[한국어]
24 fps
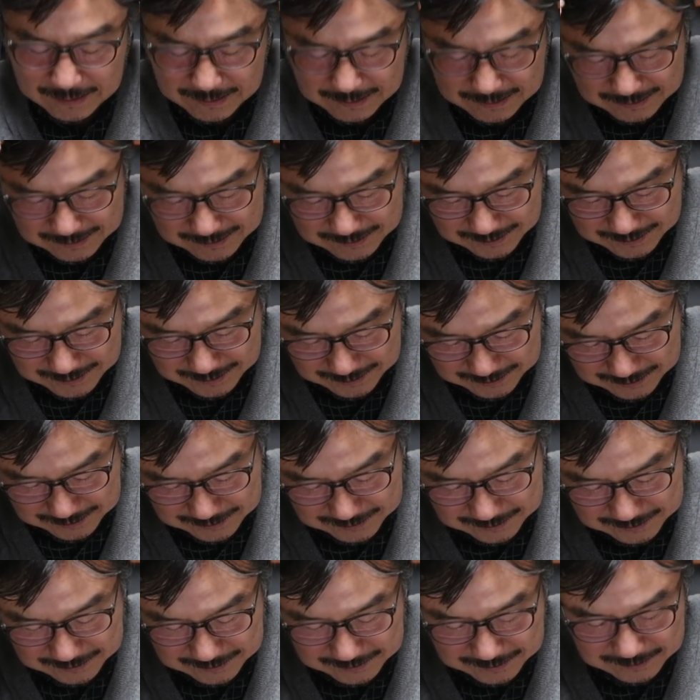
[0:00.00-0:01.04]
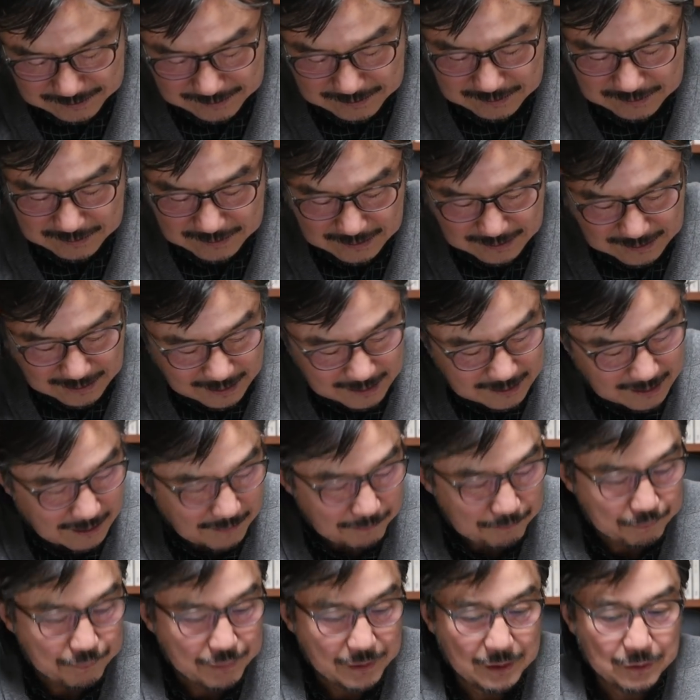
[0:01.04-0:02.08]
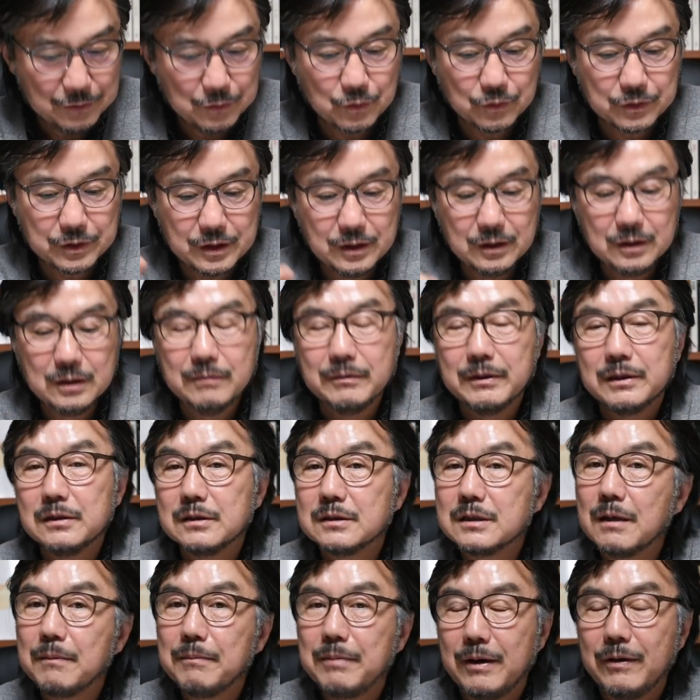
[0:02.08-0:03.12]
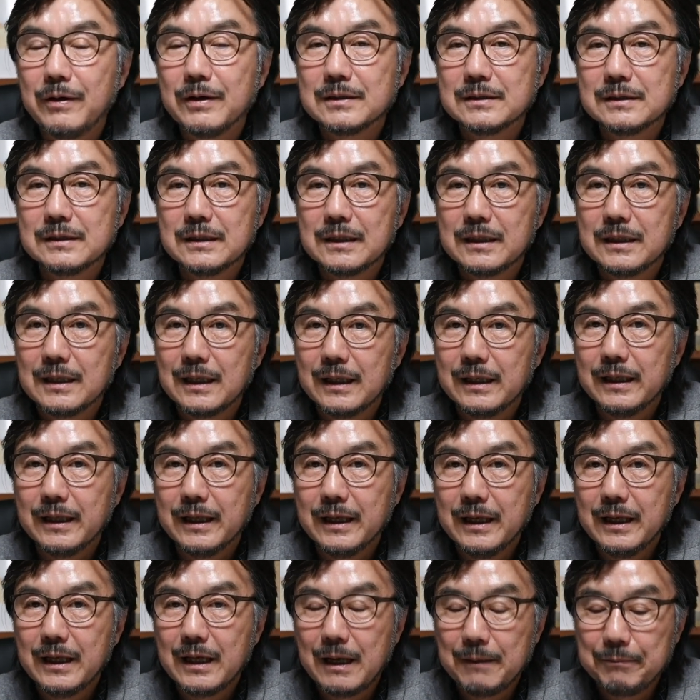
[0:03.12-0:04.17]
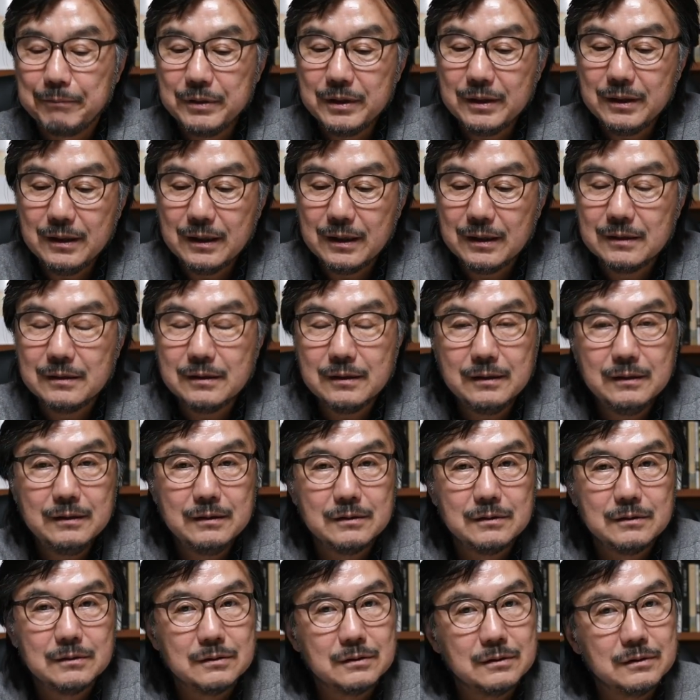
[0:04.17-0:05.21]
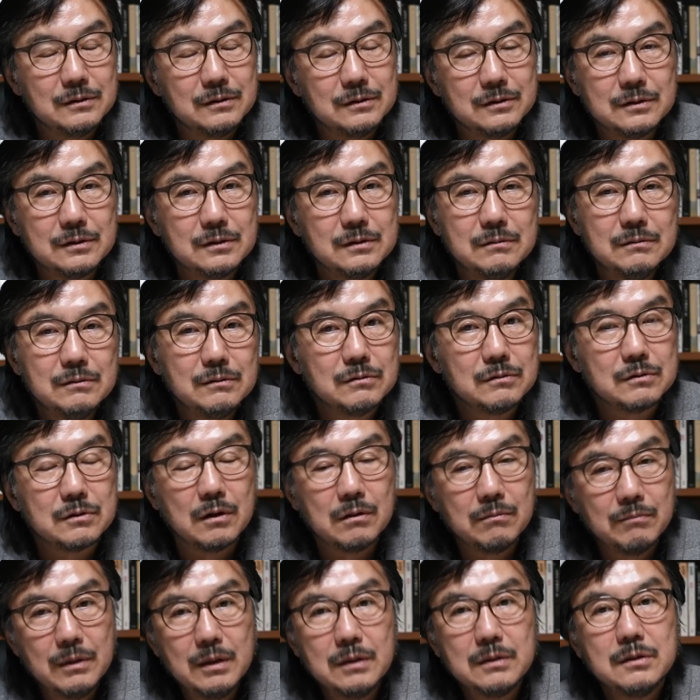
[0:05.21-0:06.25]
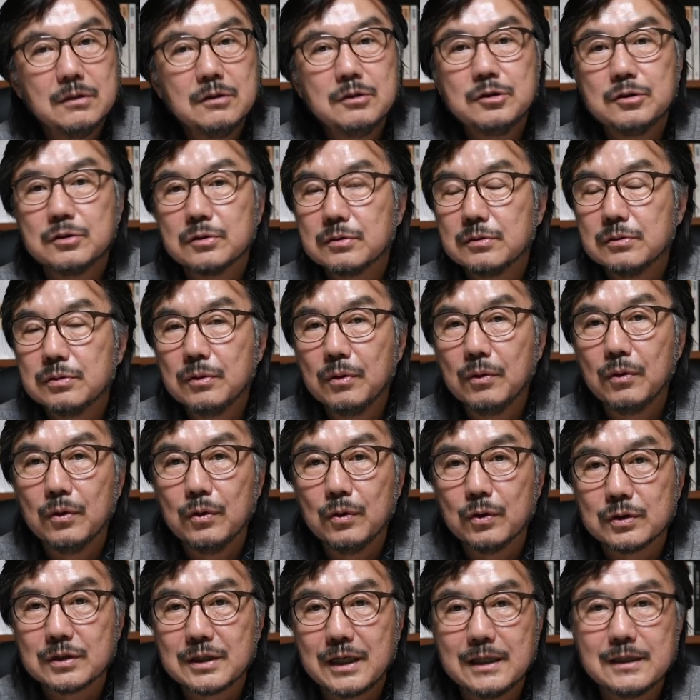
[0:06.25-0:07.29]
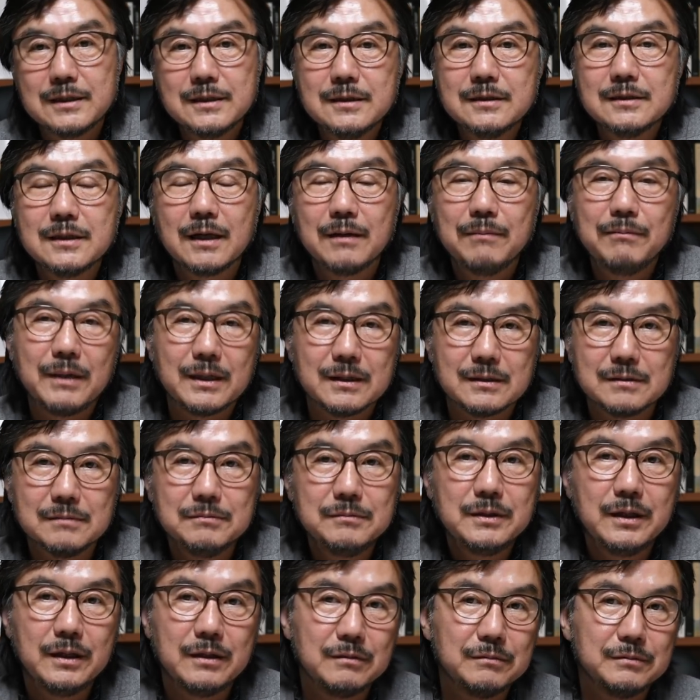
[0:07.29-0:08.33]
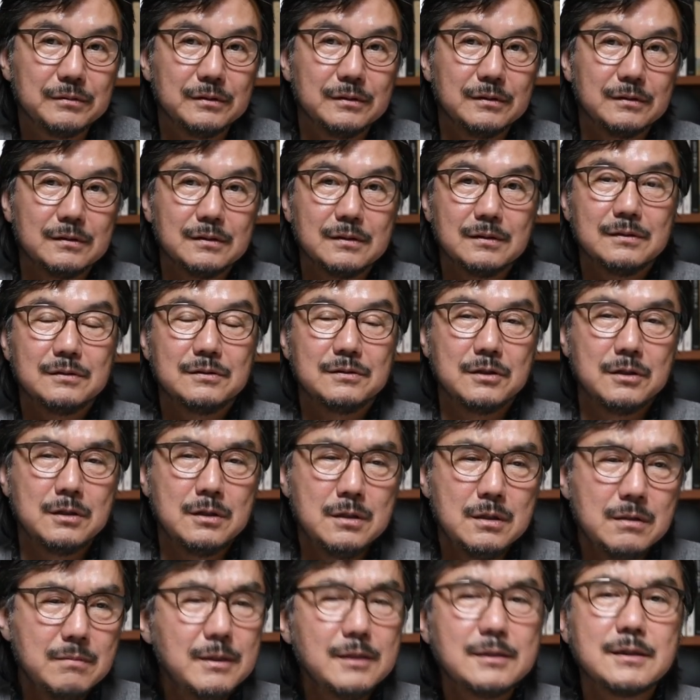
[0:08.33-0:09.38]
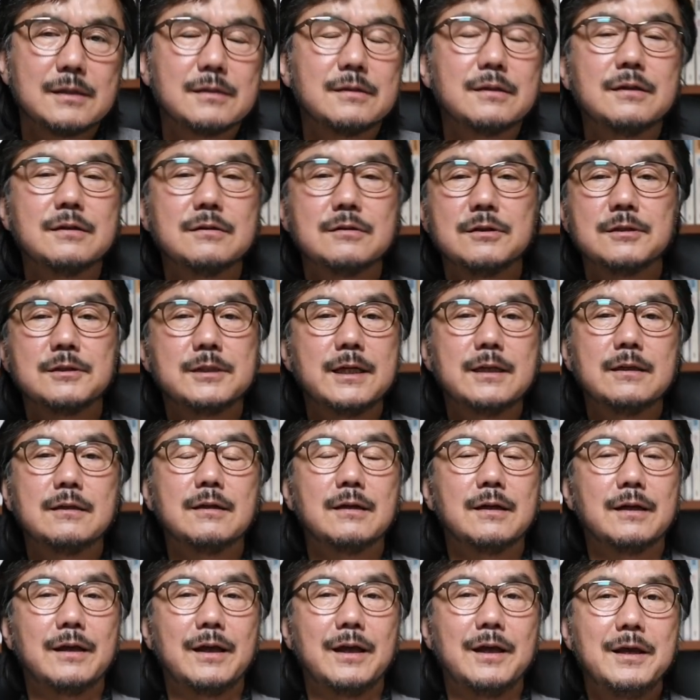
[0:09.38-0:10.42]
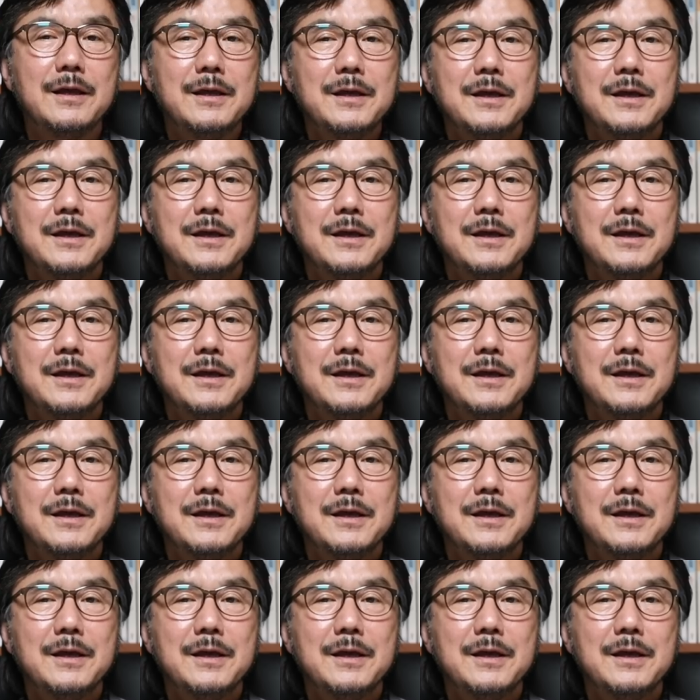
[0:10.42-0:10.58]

있는 흑인들의 가난, 빈곤 이런 것만 늘상 봐와서 그렇긴 한데, 아프리카 흑인들 정말 덩치도 크고 잘생긴 사람 많습니다, 여러분. 정말 잘생겼어요, 젠틀하게.